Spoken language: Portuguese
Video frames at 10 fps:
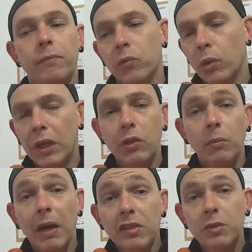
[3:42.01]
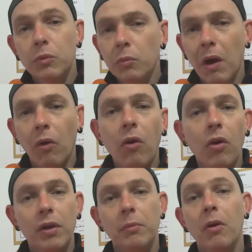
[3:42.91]
dura aí no máximo uma
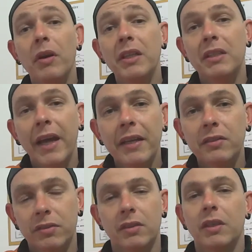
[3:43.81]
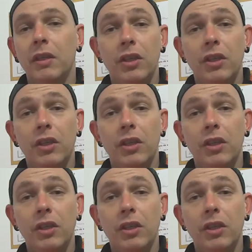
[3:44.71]
hora, uma hora e dez.